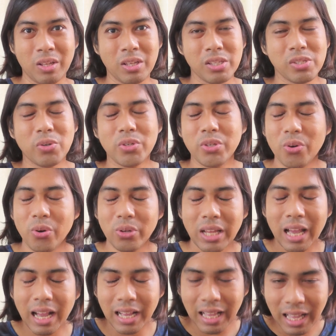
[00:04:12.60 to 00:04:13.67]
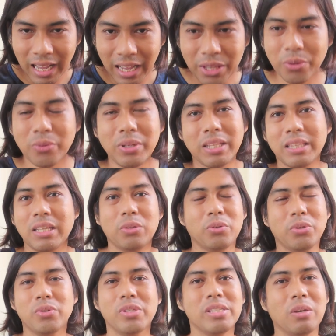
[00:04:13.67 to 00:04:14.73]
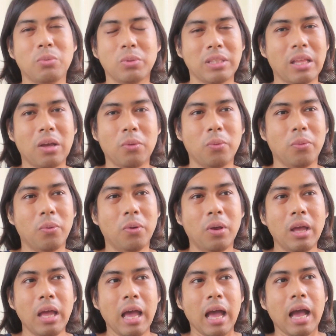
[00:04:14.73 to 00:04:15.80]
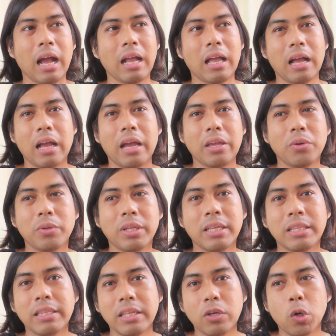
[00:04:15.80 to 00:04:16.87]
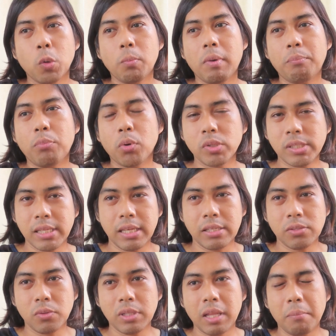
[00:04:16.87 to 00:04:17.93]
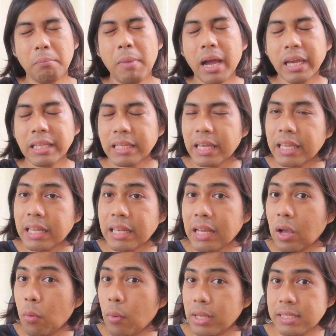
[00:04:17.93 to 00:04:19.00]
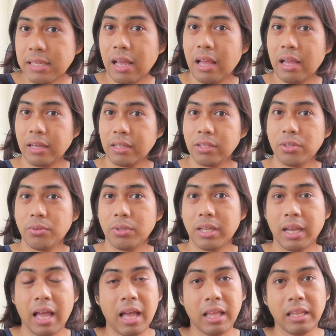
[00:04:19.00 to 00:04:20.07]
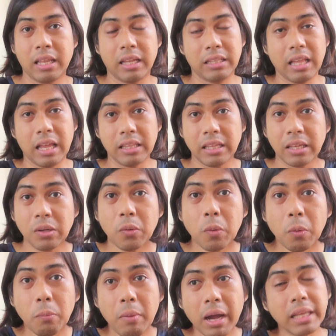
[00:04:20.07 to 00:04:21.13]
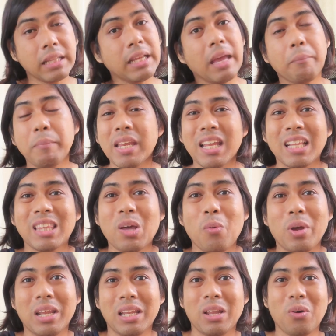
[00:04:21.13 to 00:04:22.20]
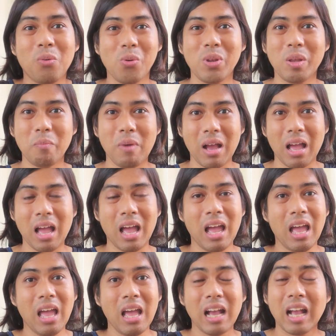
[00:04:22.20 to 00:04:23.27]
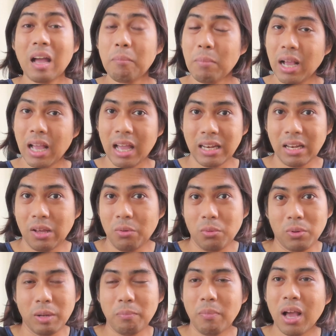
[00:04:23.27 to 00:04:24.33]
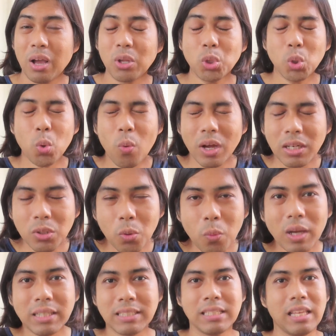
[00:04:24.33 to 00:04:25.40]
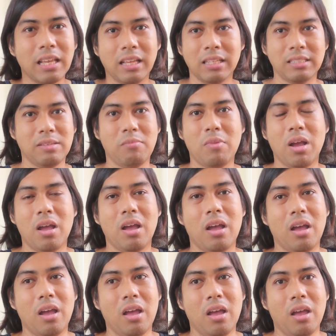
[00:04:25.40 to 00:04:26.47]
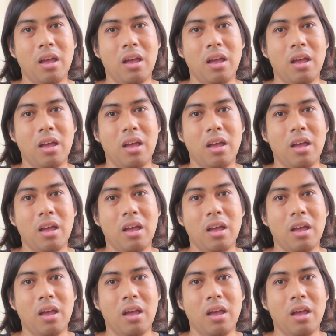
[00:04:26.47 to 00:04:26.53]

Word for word: So yun, hanggang ngayon, nandito yun sa utak ko. Hanggang ngayon, hindi ko maposeso na bakit kaya nagawa sa akin yun ng, ng tatay ko, bakit kaya pinagtawanan ako ng mga kamag-anak ko na parang tuwang-tuwa sila sa mga